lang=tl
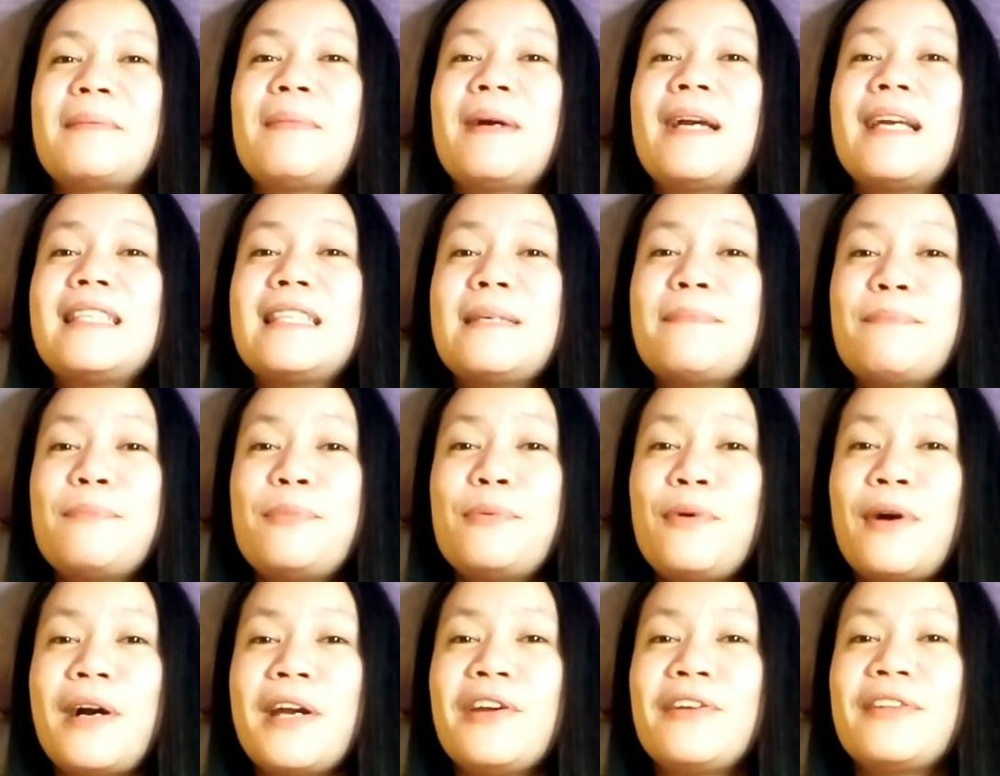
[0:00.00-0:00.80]
mag-isip
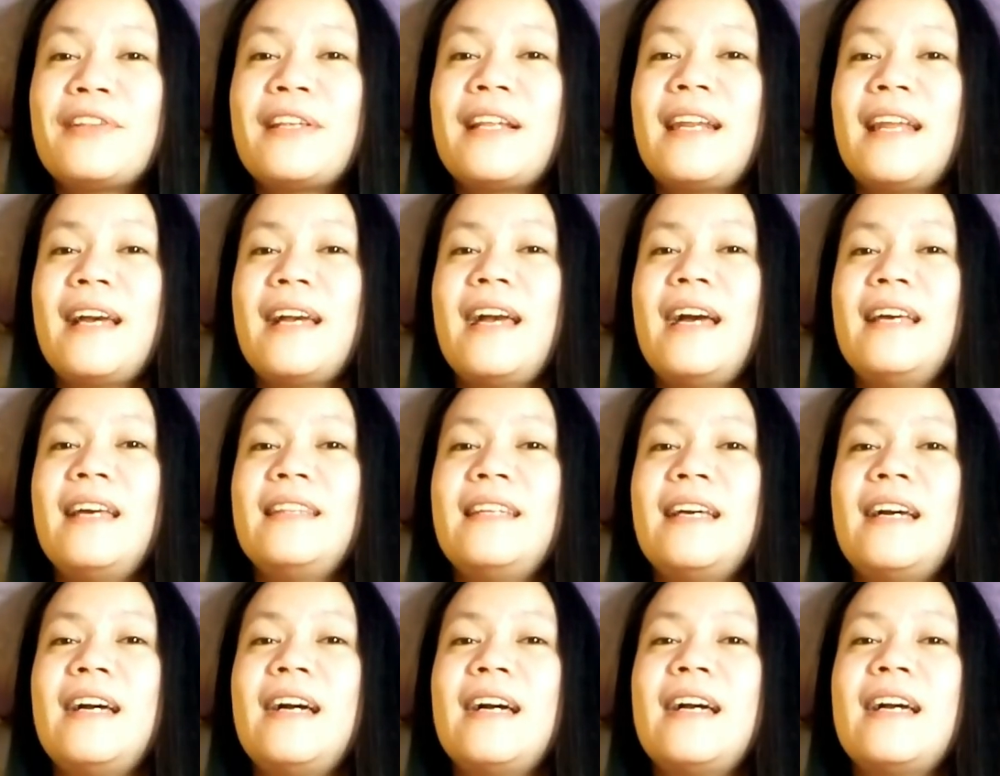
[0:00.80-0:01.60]
po kayo talaga
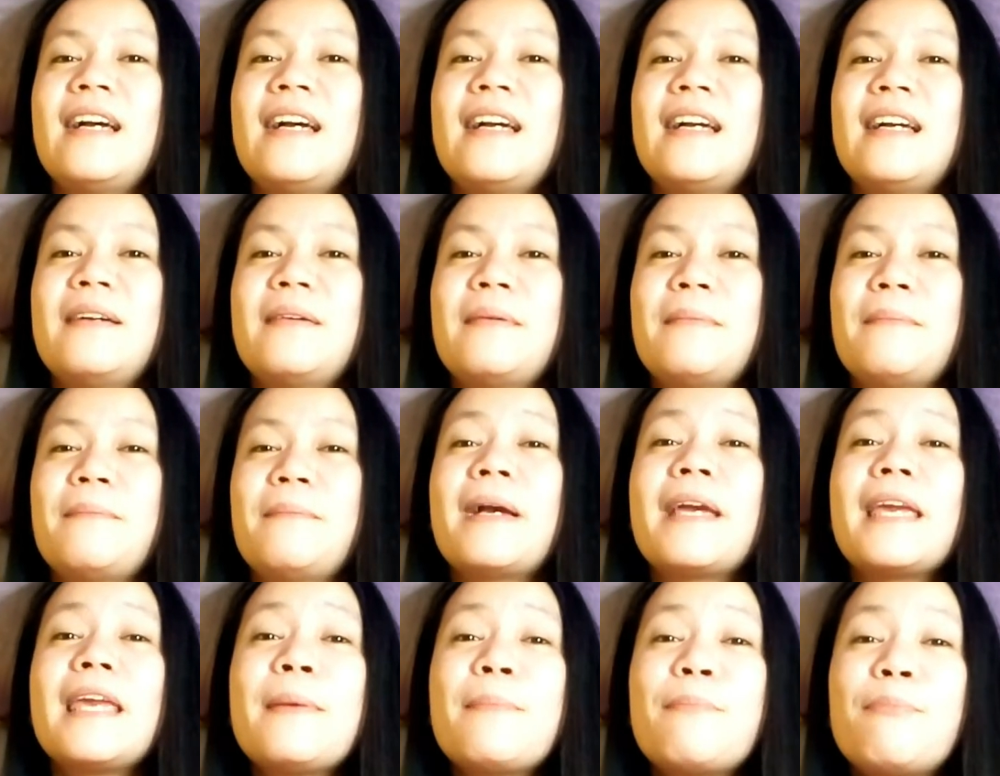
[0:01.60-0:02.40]
ng
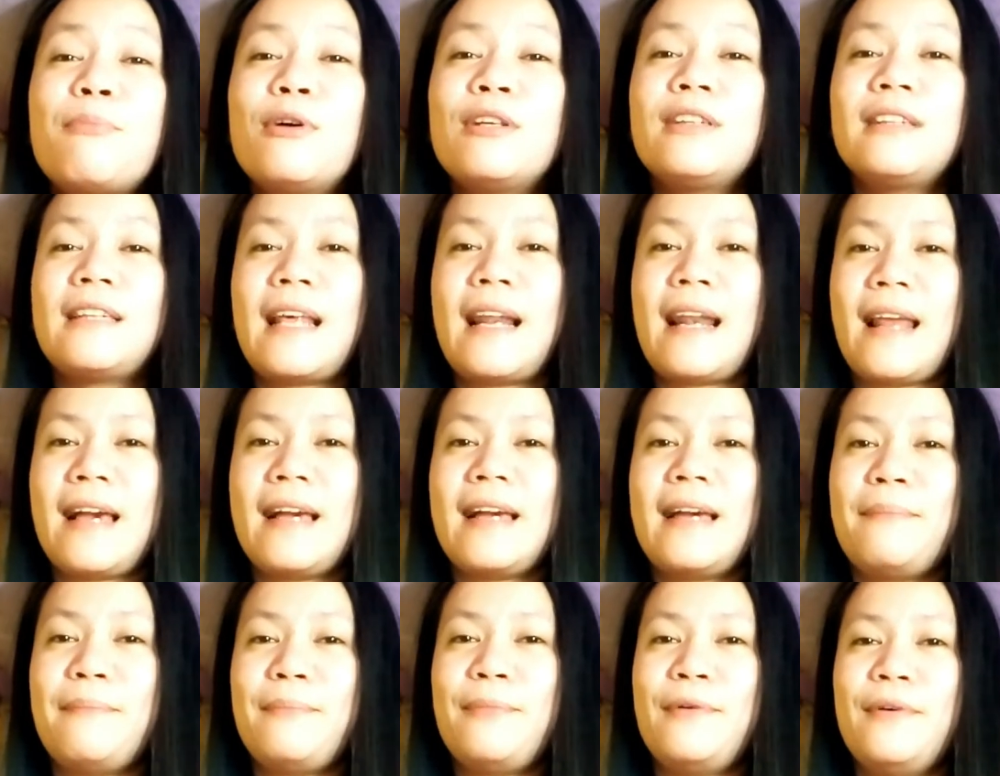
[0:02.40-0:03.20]
mag-ipon
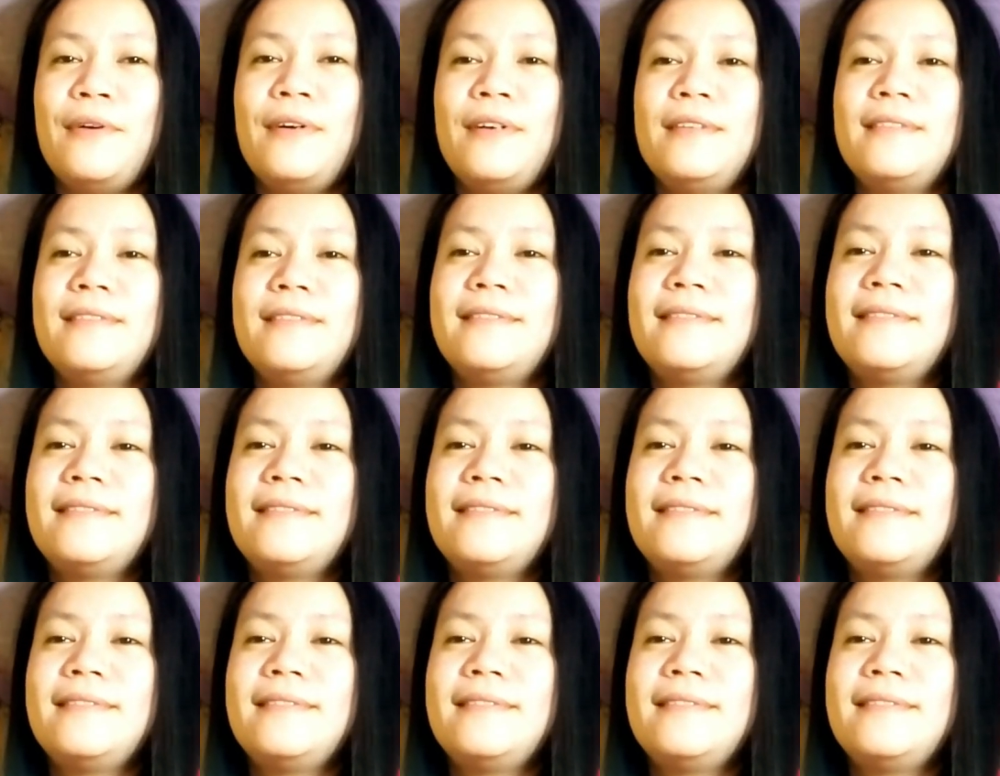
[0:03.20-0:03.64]
talaga po.